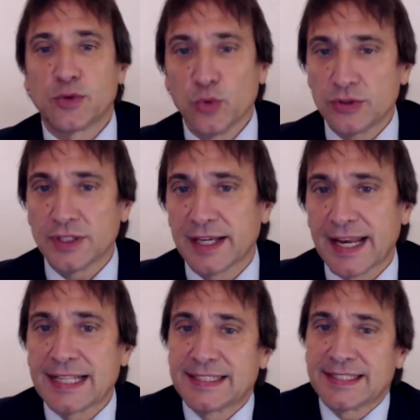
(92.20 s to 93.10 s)
a tutti e
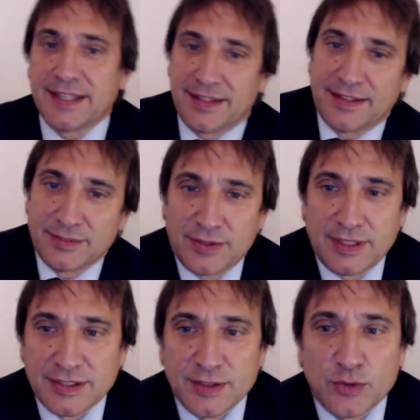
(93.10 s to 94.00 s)
grazie
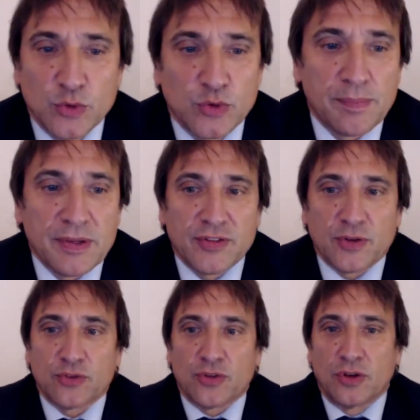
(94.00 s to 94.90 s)
innanzitutto a
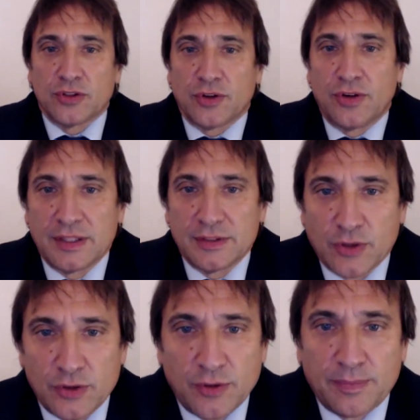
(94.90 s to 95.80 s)
Pensiero Solito
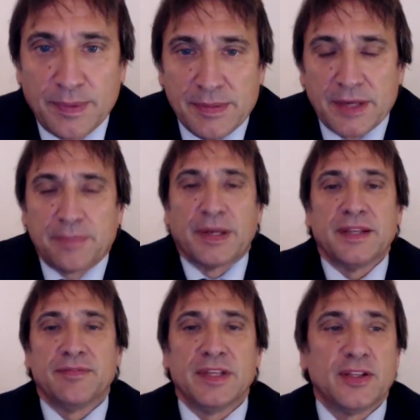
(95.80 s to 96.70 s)
Antonio Palmieri per
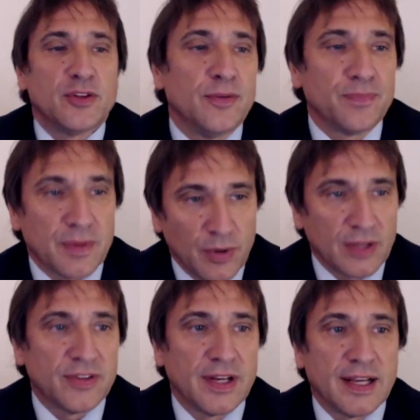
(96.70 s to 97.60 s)
l'invito,
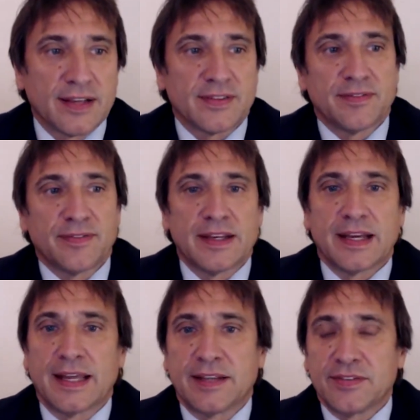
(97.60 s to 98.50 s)
buonasera anche a Stefania
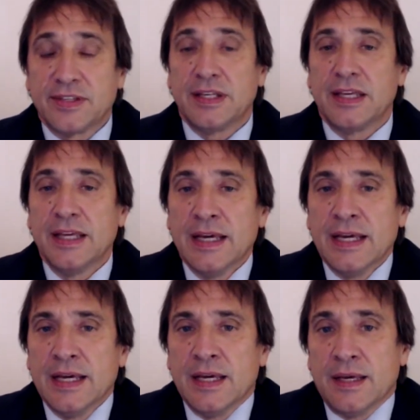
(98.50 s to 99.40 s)
Garassini.
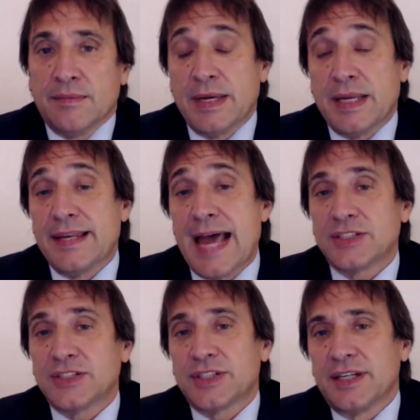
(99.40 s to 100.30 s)
Beh,
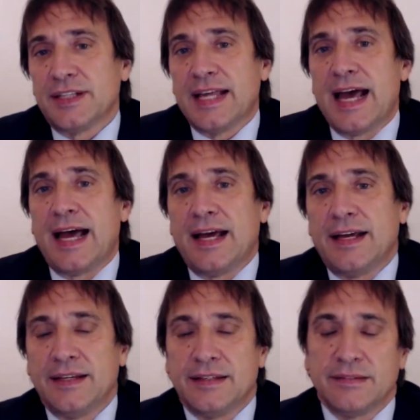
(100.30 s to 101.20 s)
nasce
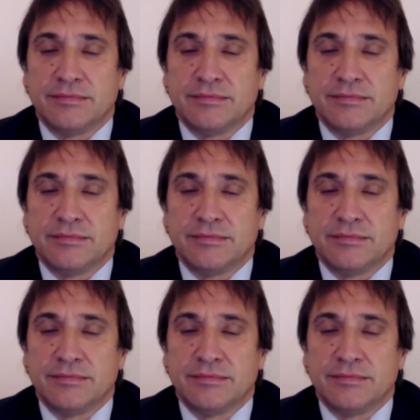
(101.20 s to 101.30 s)
dall'idea